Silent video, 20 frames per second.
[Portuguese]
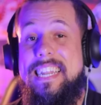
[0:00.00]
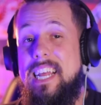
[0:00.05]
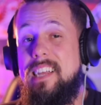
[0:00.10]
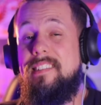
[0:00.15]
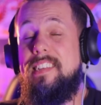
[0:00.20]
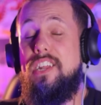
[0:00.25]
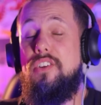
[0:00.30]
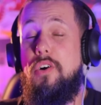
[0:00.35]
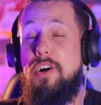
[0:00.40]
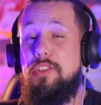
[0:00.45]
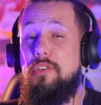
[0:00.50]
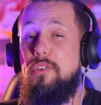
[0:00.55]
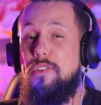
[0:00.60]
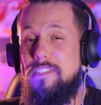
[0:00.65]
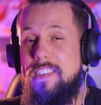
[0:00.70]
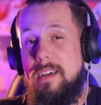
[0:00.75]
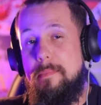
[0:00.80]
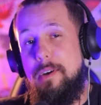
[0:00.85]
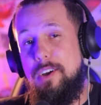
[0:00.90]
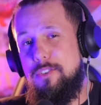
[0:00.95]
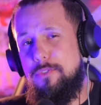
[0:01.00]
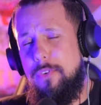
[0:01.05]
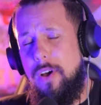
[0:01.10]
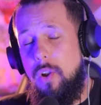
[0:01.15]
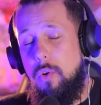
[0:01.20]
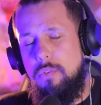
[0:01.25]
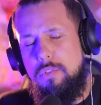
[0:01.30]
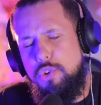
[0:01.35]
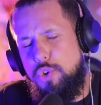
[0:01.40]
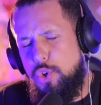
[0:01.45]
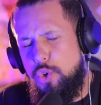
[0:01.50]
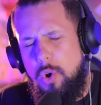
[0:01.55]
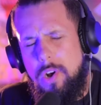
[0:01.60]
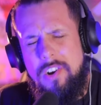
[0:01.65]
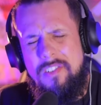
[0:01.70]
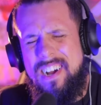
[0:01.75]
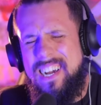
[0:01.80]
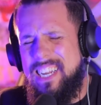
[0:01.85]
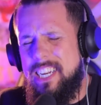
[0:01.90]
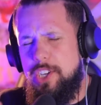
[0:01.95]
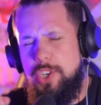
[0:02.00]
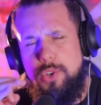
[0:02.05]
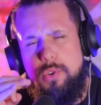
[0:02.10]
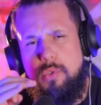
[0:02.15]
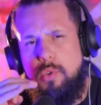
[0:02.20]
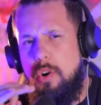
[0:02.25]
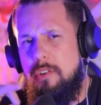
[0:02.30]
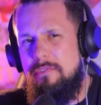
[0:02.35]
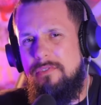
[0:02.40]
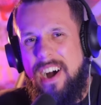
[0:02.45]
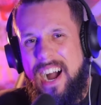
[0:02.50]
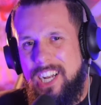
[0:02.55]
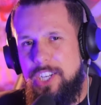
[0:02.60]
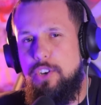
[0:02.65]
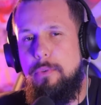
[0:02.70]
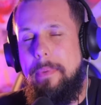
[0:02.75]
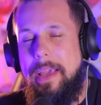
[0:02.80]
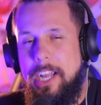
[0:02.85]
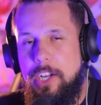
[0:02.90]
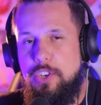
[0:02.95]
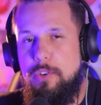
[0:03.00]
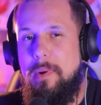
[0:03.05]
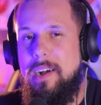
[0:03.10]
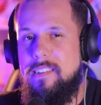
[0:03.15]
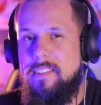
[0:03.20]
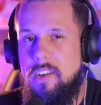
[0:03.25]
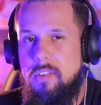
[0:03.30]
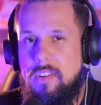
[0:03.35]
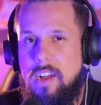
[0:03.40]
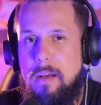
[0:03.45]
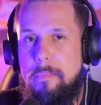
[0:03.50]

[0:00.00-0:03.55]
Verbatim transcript: E nessa nota, Los Hermanos falou que o Chorão agrediu covardemente o Marcelo